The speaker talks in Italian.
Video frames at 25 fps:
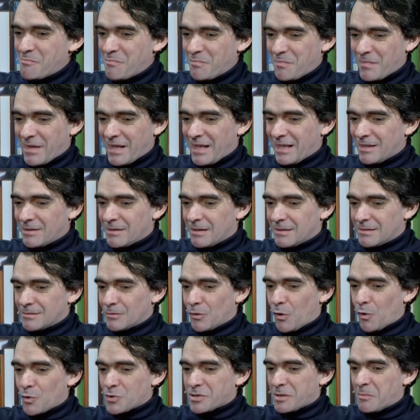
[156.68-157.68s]
eh,
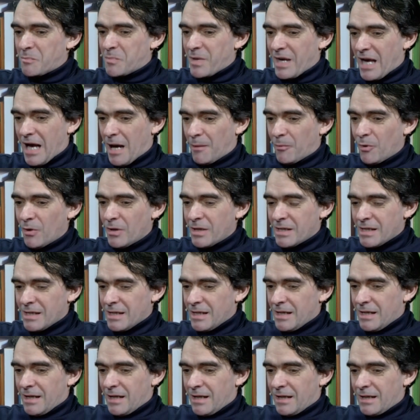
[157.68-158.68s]
non lo sappiamo,
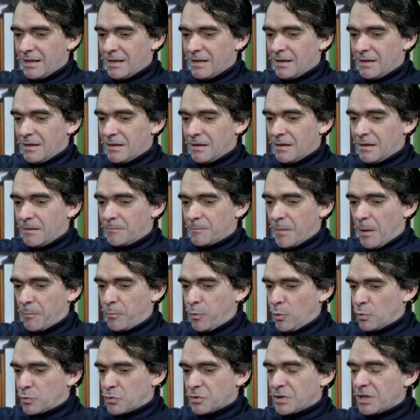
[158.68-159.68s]
eh,
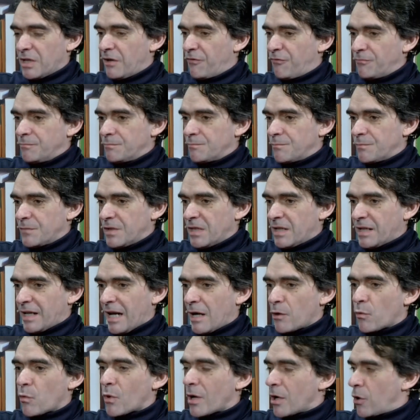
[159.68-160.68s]
appunto di, di,
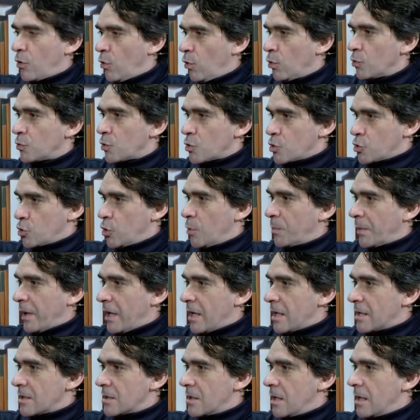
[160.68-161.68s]
creare un racconto
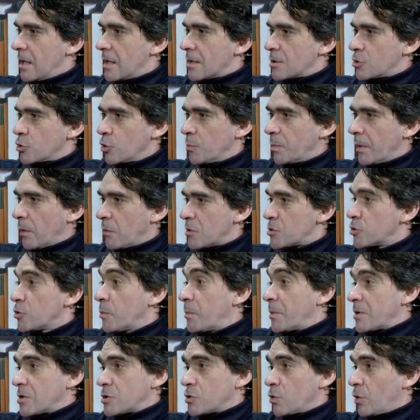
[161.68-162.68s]
sopra, sopra questo
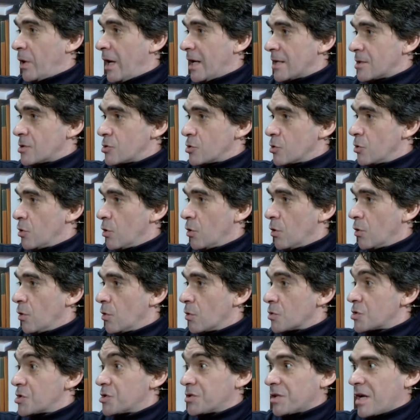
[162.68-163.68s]

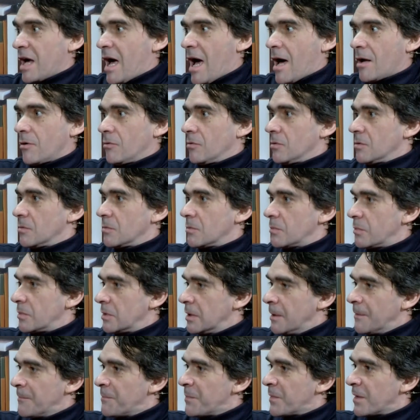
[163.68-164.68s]
personaggio strano.
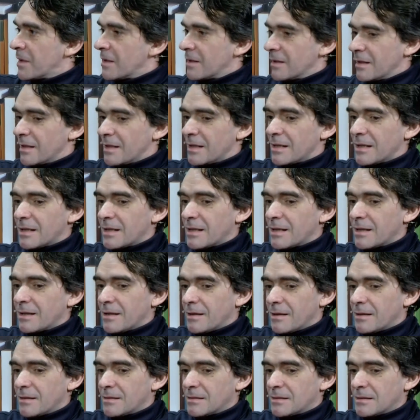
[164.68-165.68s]

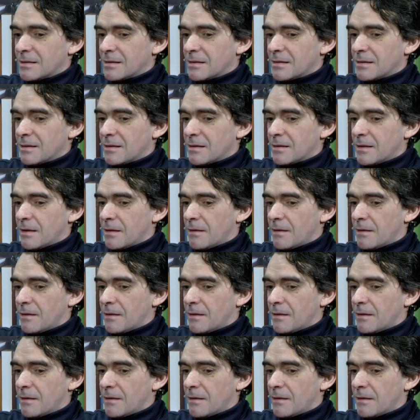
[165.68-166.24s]
E